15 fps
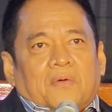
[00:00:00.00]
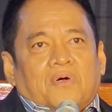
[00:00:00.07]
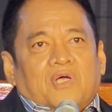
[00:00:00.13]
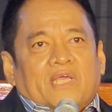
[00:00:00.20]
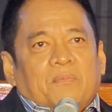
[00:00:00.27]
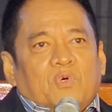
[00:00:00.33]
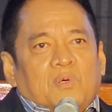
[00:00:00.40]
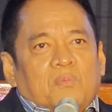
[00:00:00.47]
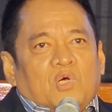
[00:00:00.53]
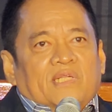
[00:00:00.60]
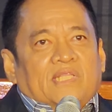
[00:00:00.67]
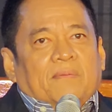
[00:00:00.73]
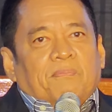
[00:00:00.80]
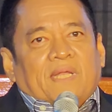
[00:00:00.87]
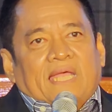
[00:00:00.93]
Kung
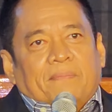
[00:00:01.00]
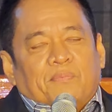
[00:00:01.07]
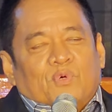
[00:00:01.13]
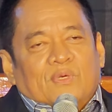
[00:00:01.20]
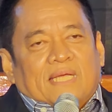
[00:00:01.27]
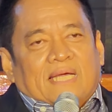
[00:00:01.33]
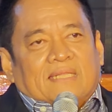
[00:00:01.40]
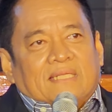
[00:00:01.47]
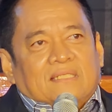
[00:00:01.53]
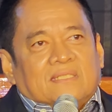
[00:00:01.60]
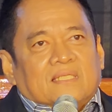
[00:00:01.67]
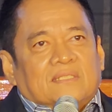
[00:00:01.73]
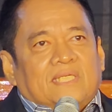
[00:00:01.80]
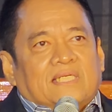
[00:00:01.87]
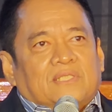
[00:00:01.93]
ipo-multiply po
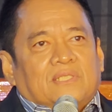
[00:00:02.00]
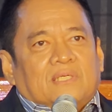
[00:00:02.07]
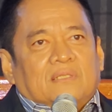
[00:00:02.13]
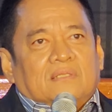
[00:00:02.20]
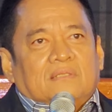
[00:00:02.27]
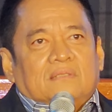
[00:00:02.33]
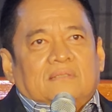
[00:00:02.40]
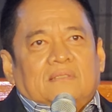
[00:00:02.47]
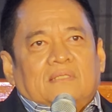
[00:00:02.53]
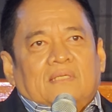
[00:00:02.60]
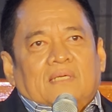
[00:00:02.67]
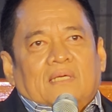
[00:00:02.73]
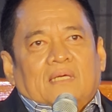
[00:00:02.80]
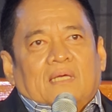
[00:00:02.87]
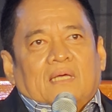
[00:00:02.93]
natin sa 6 yun,
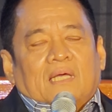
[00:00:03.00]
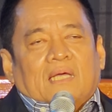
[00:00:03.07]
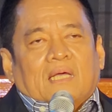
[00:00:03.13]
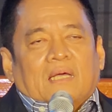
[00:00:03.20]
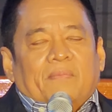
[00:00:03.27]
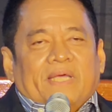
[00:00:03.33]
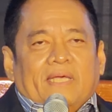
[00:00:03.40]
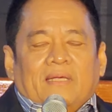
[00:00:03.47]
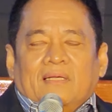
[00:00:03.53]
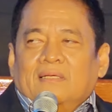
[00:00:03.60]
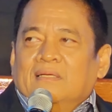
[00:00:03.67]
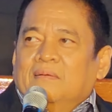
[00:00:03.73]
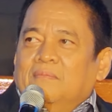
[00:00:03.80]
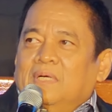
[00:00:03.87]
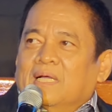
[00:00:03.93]
abay,
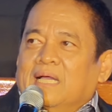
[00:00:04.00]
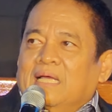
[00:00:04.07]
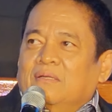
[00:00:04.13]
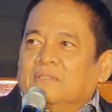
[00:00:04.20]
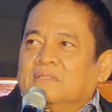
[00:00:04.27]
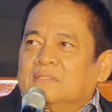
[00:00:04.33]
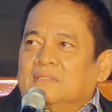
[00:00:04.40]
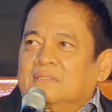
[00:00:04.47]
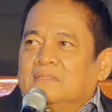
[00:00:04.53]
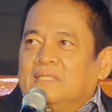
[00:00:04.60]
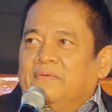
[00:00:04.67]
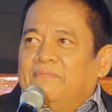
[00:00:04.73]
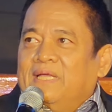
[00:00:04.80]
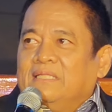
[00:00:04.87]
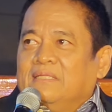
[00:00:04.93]
magkano
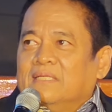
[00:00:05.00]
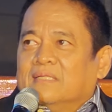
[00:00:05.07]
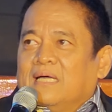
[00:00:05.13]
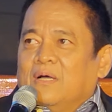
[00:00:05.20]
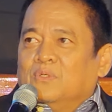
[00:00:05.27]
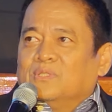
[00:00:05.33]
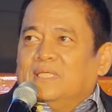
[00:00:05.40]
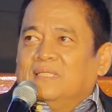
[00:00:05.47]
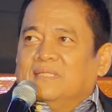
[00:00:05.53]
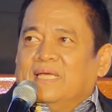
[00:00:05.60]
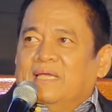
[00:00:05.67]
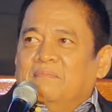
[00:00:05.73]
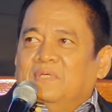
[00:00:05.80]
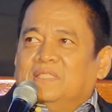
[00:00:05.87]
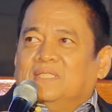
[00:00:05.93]
70,000
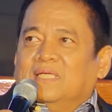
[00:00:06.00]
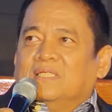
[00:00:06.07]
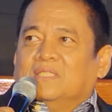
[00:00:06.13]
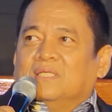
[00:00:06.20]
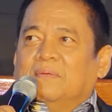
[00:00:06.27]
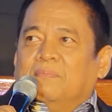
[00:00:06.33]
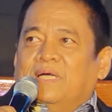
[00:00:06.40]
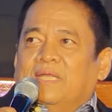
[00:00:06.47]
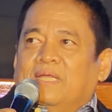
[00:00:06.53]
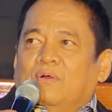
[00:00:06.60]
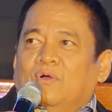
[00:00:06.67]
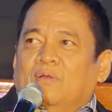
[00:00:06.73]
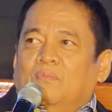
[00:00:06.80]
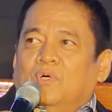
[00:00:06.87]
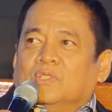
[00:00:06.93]
times 6 abay,
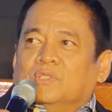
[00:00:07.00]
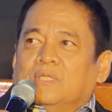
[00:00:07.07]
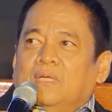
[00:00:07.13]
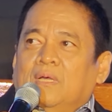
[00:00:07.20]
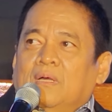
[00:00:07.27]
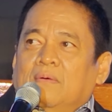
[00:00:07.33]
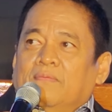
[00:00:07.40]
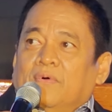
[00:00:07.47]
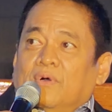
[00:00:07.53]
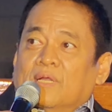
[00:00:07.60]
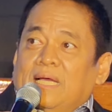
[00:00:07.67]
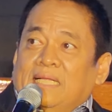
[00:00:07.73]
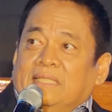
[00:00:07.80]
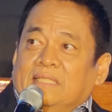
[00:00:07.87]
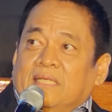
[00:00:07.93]
almost
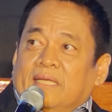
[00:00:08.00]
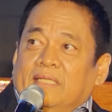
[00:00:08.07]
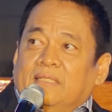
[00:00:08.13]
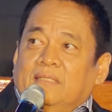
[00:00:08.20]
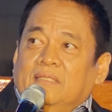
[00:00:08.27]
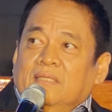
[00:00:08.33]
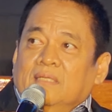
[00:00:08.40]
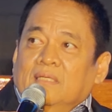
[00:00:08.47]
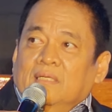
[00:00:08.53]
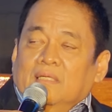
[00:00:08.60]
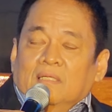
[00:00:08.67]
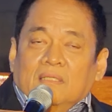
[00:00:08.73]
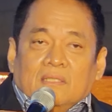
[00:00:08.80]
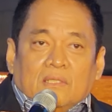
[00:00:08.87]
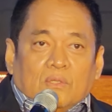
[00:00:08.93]

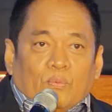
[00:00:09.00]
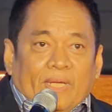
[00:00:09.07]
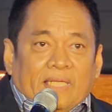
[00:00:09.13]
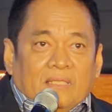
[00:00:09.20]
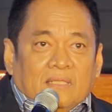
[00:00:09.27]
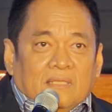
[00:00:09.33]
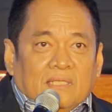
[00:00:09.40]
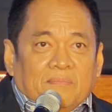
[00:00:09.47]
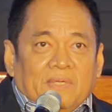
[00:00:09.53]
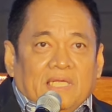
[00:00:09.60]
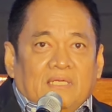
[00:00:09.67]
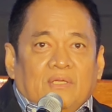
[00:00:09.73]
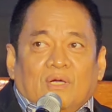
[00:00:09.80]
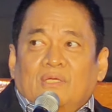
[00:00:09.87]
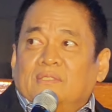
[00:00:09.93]
400 20
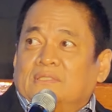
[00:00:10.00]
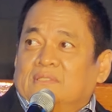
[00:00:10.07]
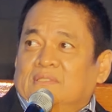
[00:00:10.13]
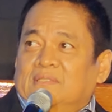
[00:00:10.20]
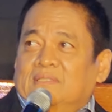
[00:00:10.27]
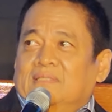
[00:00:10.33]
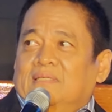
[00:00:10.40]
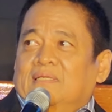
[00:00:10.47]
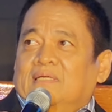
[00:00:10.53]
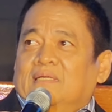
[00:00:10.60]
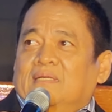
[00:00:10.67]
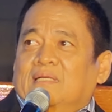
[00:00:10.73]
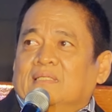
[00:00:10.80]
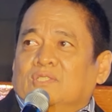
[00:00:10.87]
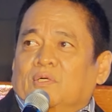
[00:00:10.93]
million
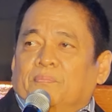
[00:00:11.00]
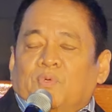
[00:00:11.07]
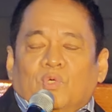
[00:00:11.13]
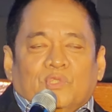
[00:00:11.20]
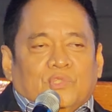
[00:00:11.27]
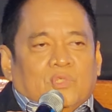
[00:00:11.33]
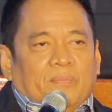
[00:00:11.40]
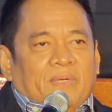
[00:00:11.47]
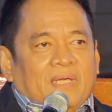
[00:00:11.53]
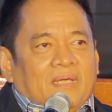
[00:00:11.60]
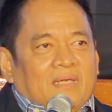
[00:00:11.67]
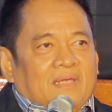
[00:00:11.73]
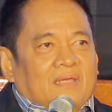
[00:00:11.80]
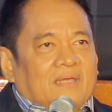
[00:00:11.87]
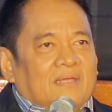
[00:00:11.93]
na supposed to
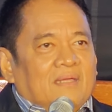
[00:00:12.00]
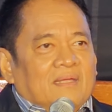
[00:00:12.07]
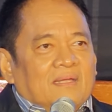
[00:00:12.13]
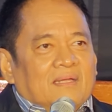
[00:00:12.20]
be